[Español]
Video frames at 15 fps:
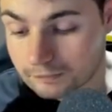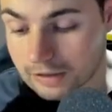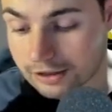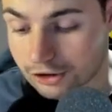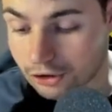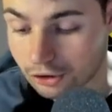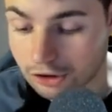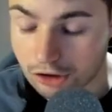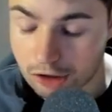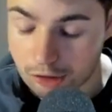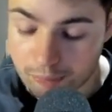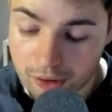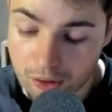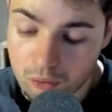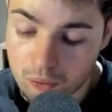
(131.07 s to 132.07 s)
yo creo que
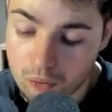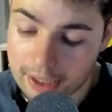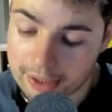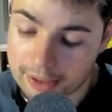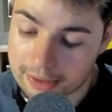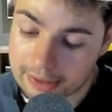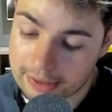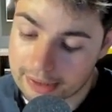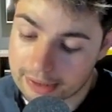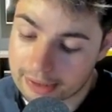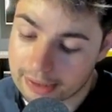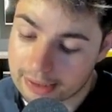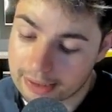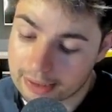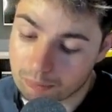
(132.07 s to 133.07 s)
puede jugar
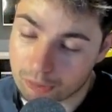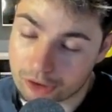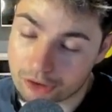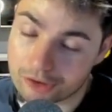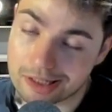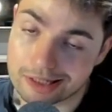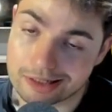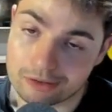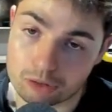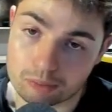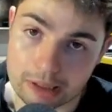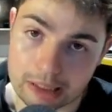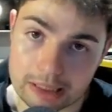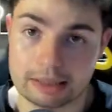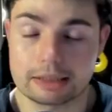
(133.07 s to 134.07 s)
el bueno de
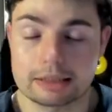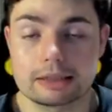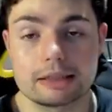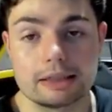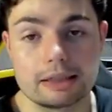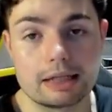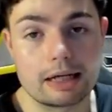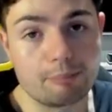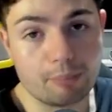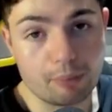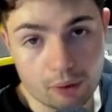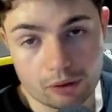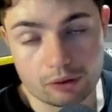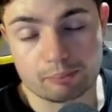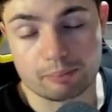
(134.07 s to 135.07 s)
Lenormand y
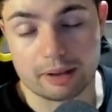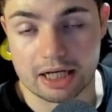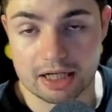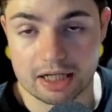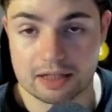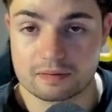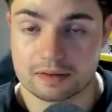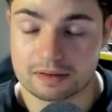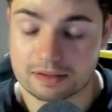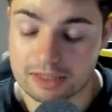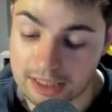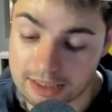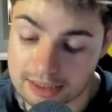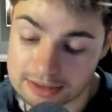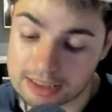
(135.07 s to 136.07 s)
Laporte, pareja de
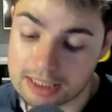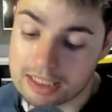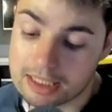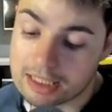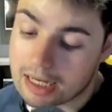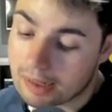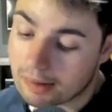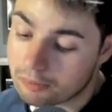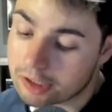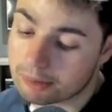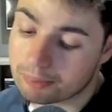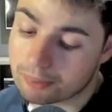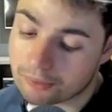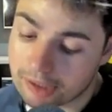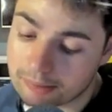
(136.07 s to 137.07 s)
centrales. Aunque
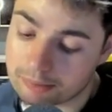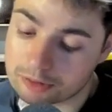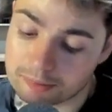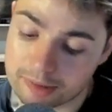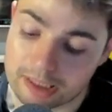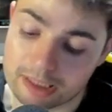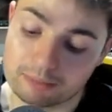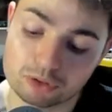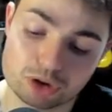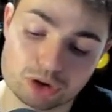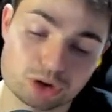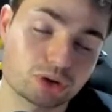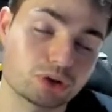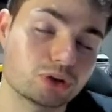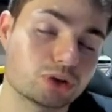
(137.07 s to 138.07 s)
podamos ver a
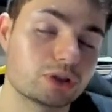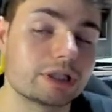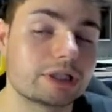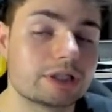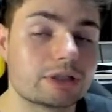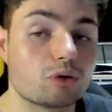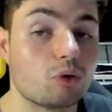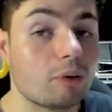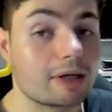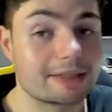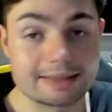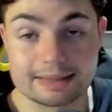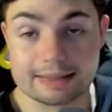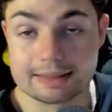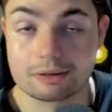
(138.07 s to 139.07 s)
mucho eh,
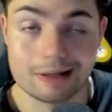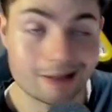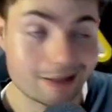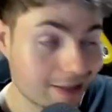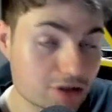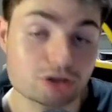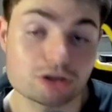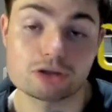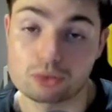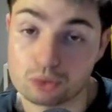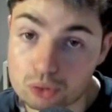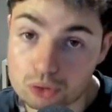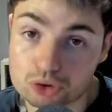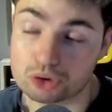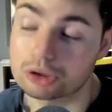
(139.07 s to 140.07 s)
Cubarsí o a Nacho
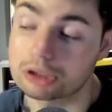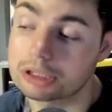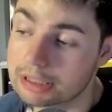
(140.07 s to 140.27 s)
incluso.